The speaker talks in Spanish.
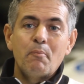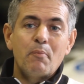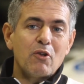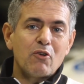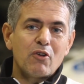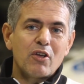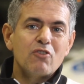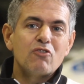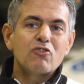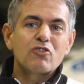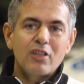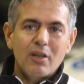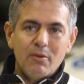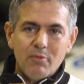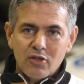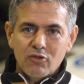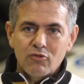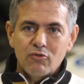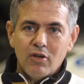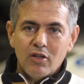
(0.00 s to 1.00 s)
pero que no
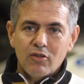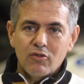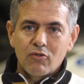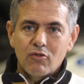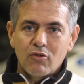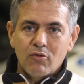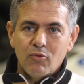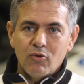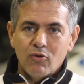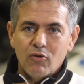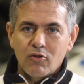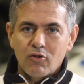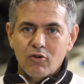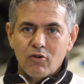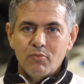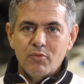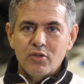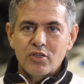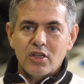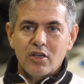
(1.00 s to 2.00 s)
estaba actuando como
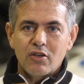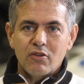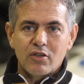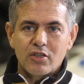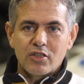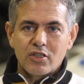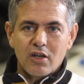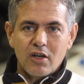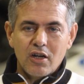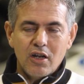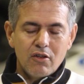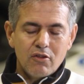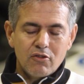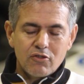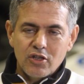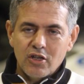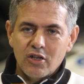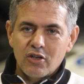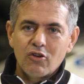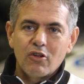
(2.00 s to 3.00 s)
comisario en ese rally.
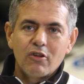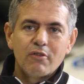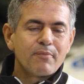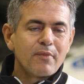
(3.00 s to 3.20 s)
O sea,